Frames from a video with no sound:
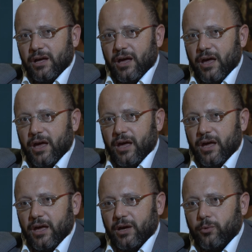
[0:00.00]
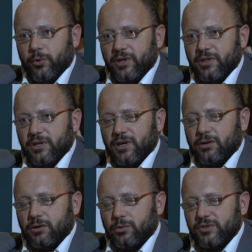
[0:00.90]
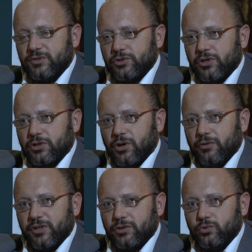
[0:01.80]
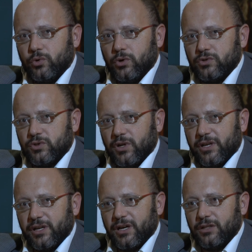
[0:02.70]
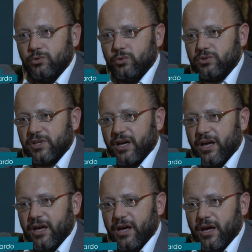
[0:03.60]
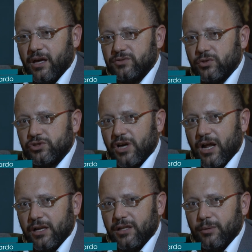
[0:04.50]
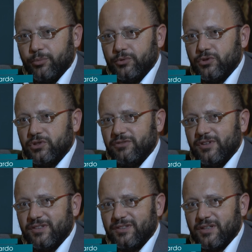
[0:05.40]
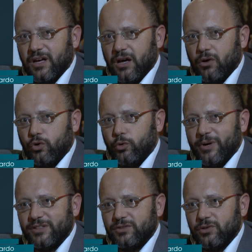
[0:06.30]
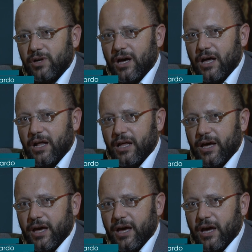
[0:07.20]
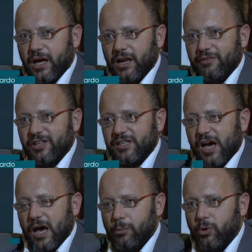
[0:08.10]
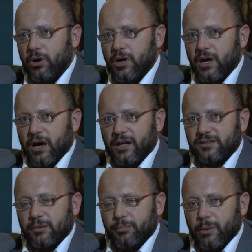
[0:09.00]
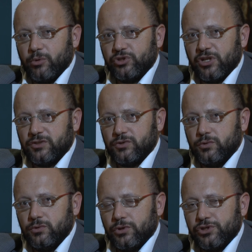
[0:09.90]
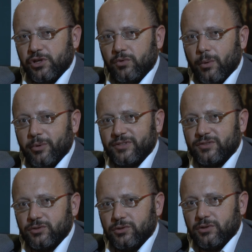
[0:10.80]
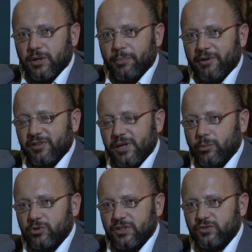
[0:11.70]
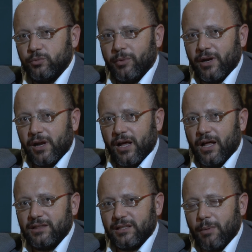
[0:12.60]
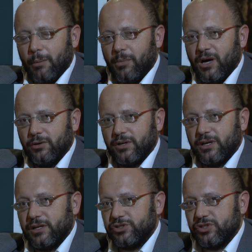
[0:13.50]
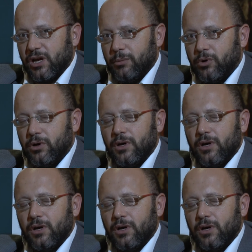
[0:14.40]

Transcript: e quindi con questo circolo virtuoso le ricadute sociali dal punto di vista occupazionale le vediamo anzi abbiamo già assunto 5 persone e prevediamo di assumerne altre man mano che cresciamo